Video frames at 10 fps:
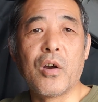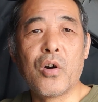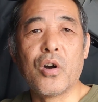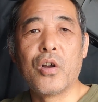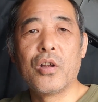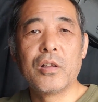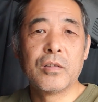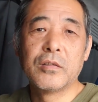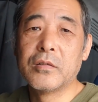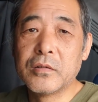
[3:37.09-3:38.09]
おう
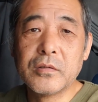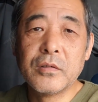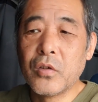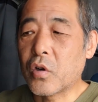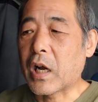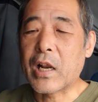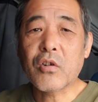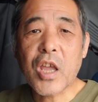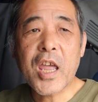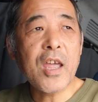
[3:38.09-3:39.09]
お、
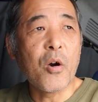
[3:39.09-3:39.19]
カラオケ、